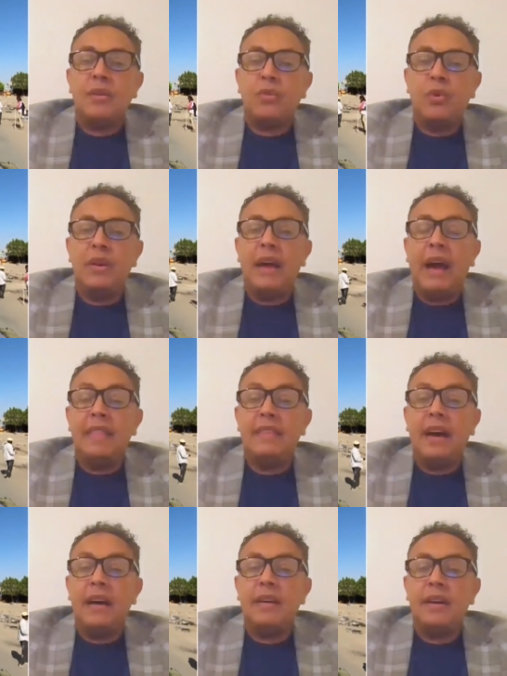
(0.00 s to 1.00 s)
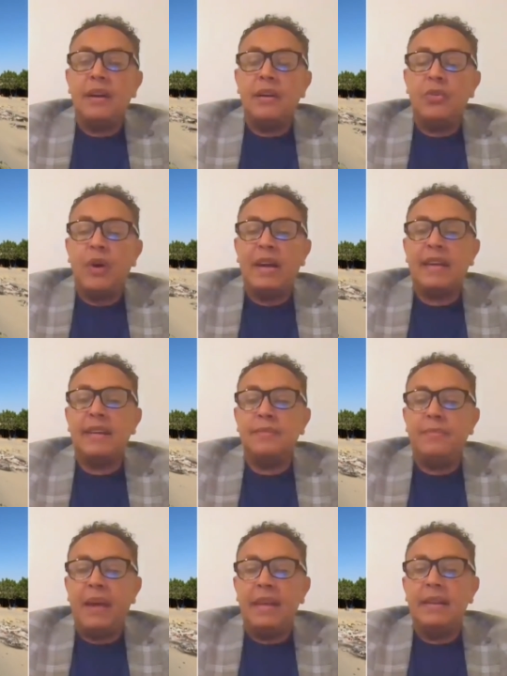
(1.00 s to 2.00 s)
كل هذا آه، يؤكد
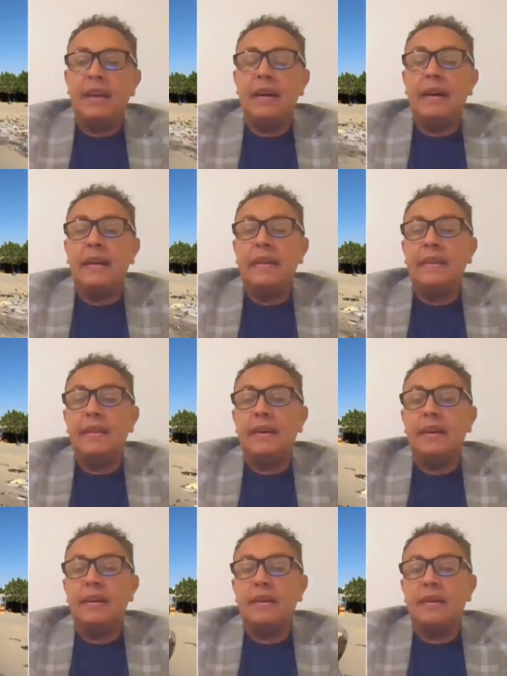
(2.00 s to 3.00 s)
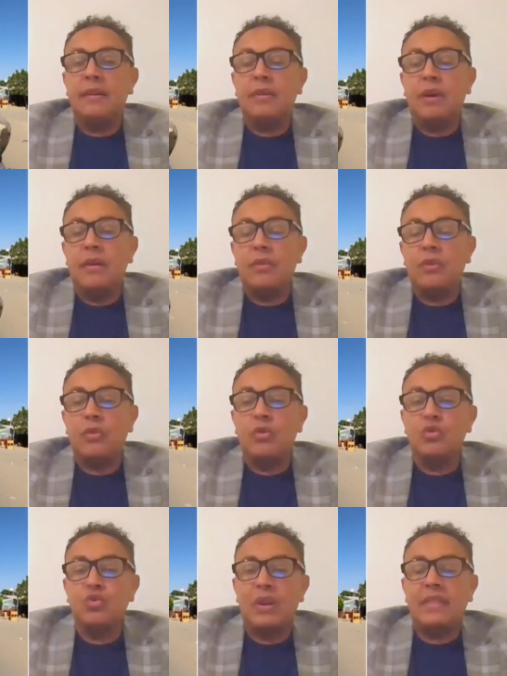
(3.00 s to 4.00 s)
بان
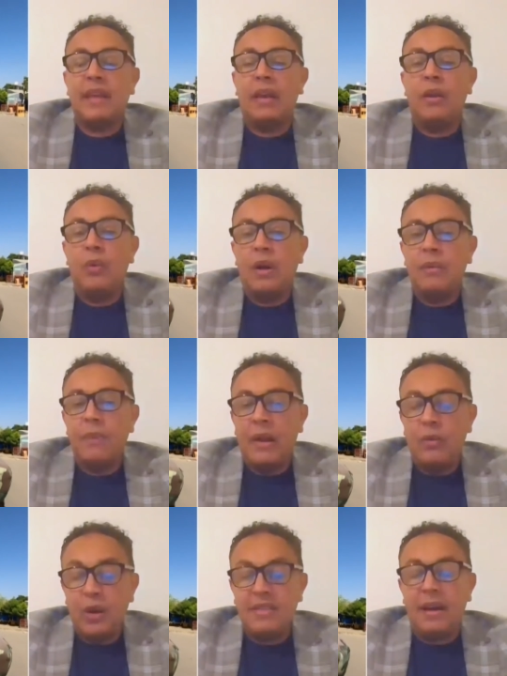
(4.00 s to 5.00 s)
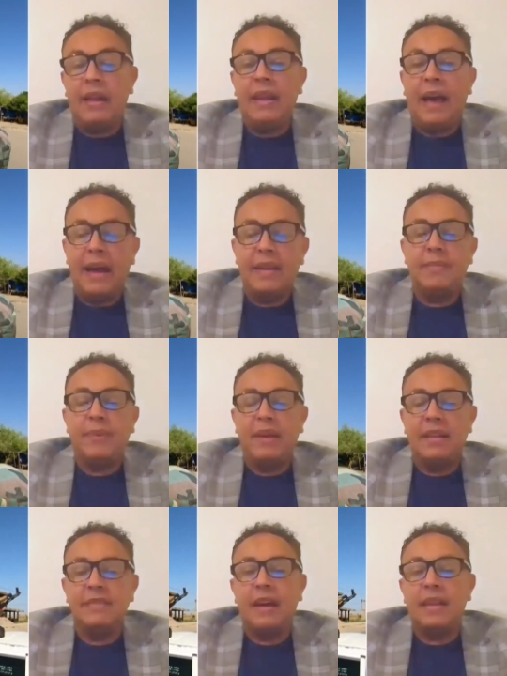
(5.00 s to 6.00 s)
خطوره الوضع الحالي بين
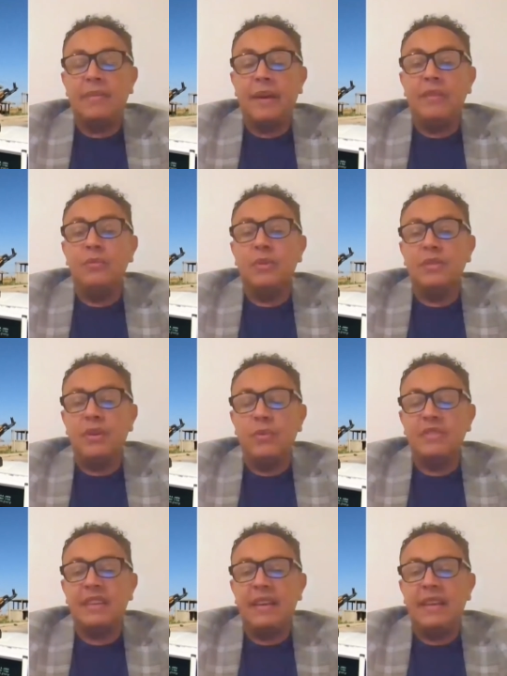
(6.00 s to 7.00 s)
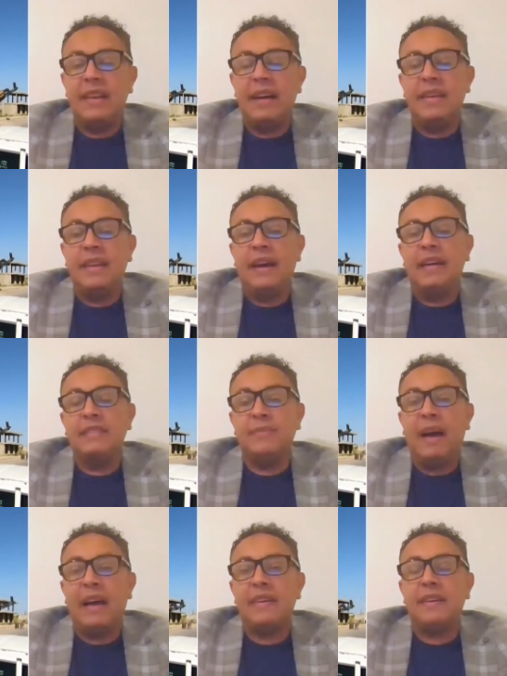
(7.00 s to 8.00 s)
الجانبين وضع وصل الى الى ازمه
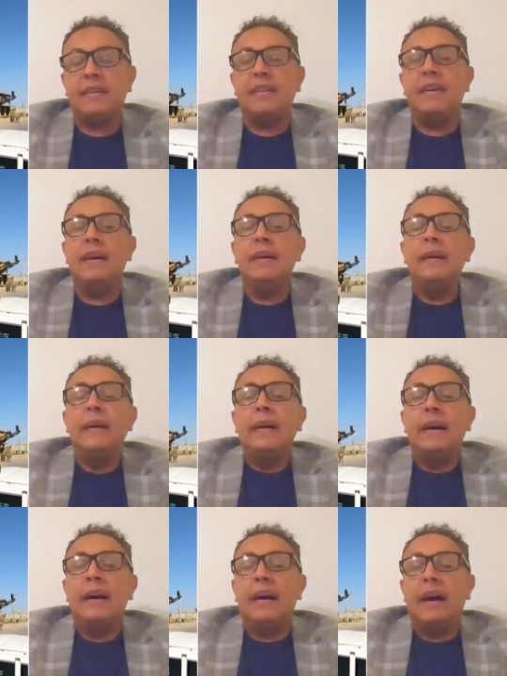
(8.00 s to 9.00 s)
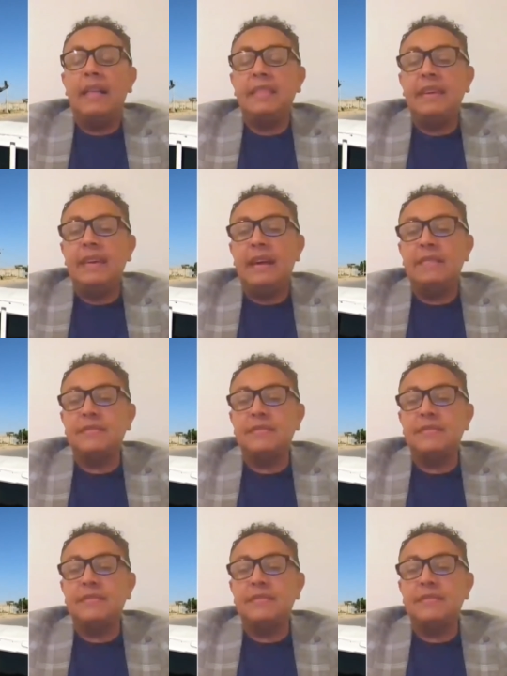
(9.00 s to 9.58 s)
حقيقيه آه، هذه الازمه